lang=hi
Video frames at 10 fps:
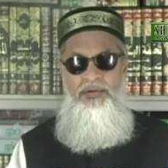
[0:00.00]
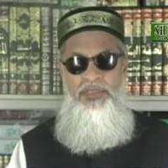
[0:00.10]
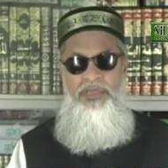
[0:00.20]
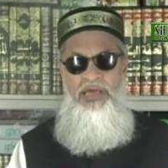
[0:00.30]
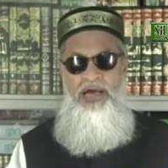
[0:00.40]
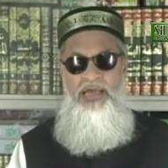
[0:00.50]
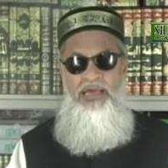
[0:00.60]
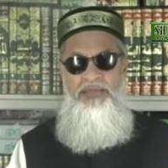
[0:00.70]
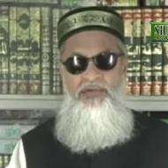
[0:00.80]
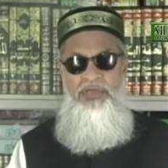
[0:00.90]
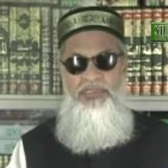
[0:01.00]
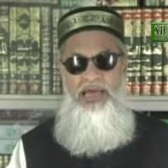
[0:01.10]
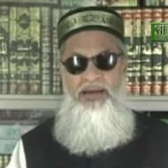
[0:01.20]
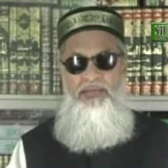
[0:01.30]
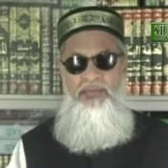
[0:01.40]
तिल का आयातुल
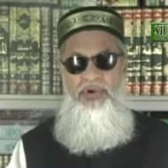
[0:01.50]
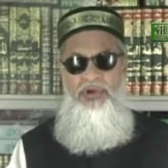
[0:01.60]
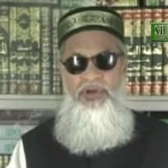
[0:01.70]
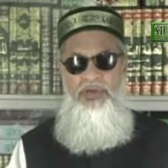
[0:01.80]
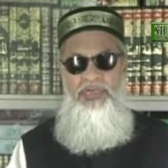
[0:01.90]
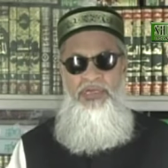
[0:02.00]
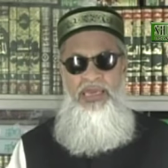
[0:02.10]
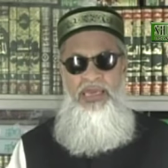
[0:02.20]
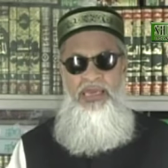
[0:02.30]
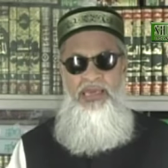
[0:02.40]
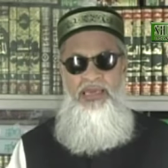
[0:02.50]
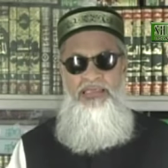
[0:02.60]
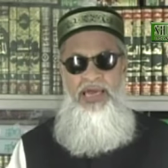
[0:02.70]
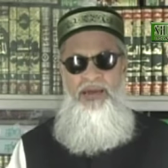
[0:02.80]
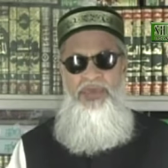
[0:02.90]
किताब ये
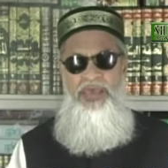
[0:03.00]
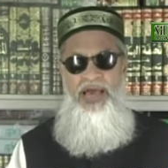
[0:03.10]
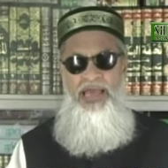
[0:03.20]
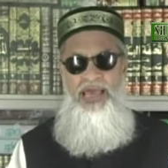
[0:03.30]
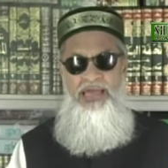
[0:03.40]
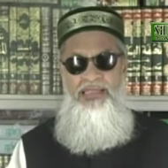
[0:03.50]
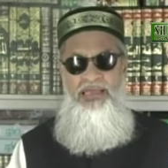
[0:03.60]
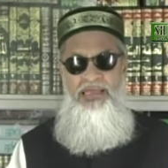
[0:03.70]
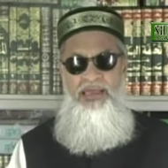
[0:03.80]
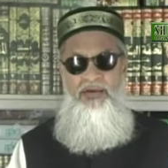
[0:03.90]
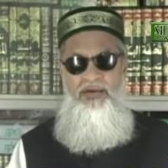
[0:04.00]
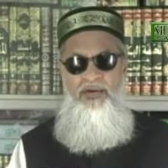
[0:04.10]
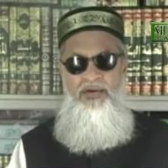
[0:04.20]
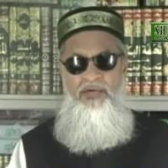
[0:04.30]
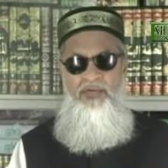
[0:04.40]
किताब की आयात हैं
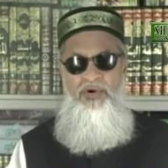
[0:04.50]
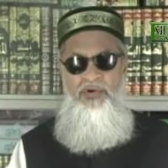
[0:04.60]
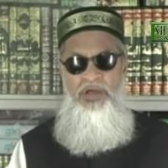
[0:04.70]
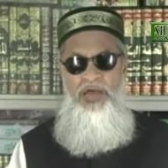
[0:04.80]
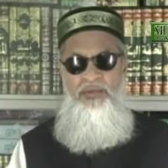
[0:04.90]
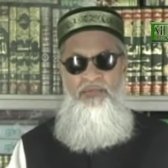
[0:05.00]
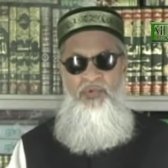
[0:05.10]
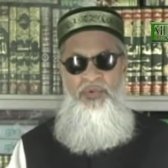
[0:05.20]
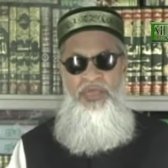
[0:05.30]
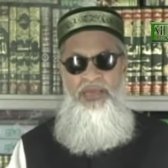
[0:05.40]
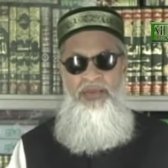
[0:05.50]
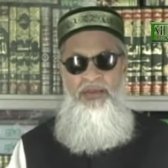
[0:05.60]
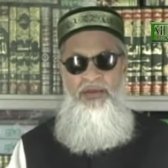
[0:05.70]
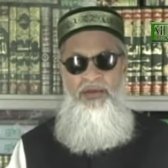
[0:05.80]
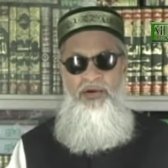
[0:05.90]
व मुबीन
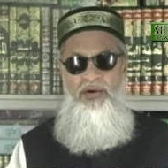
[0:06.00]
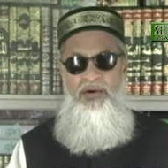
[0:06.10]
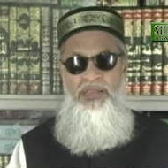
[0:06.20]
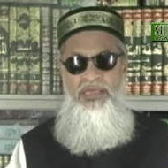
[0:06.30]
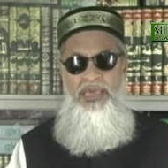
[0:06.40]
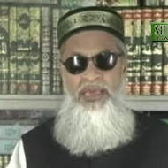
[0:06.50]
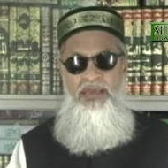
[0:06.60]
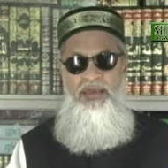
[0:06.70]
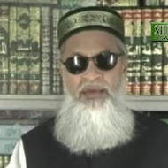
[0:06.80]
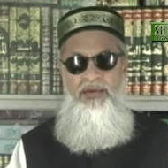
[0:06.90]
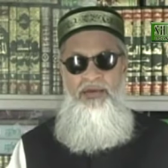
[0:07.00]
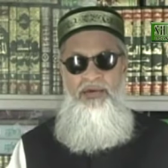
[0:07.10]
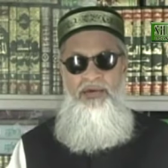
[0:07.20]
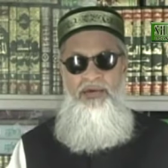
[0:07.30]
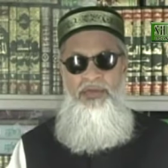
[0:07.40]
और ये
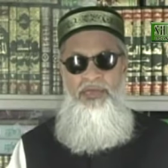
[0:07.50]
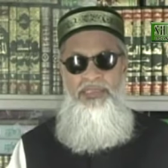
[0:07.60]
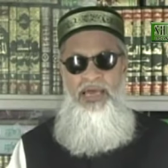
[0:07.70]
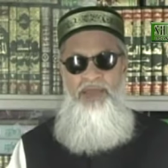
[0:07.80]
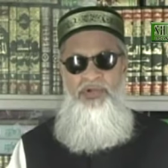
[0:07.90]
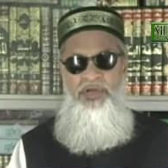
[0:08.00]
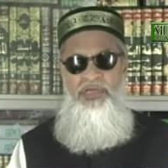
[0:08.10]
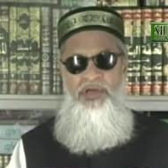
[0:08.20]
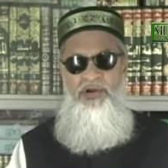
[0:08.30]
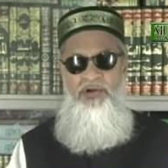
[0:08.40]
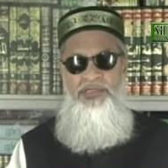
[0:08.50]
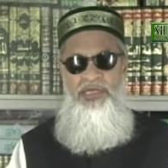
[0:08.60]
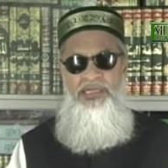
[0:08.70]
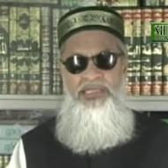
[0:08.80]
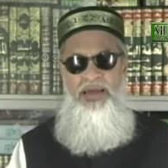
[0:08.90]
किताब जो है ये
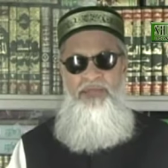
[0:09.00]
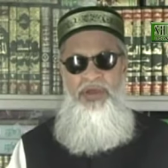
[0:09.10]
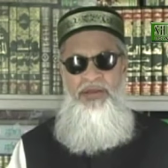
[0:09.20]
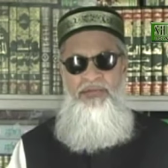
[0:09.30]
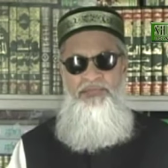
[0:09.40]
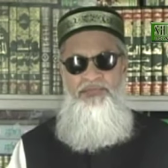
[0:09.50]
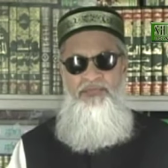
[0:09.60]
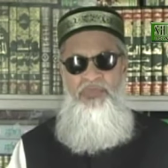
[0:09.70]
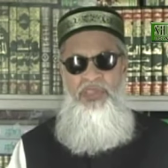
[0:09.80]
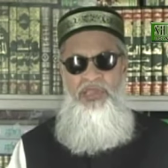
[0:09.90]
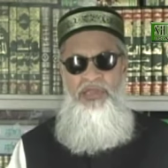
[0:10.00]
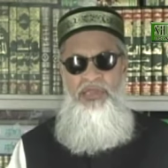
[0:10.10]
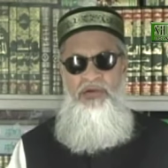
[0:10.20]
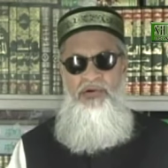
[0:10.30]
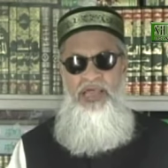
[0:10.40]
रोशन किताब है
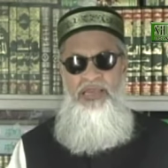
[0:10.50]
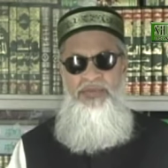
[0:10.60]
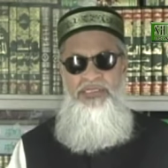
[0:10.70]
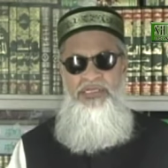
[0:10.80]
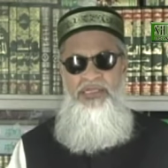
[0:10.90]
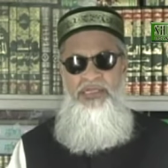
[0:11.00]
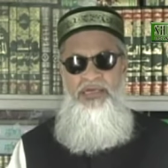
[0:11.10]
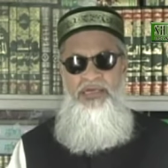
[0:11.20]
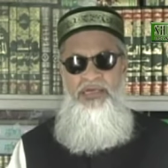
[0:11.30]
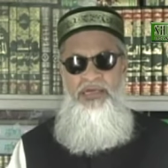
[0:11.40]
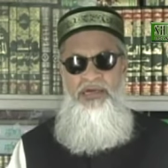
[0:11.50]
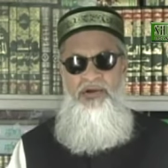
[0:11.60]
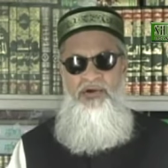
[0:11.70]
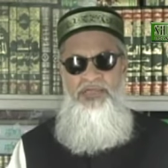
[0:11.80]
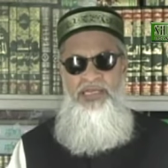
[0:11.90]
यानी कुरान मजीद एक
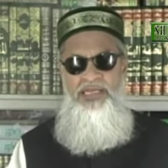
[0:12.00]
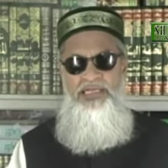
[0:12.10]
रोशन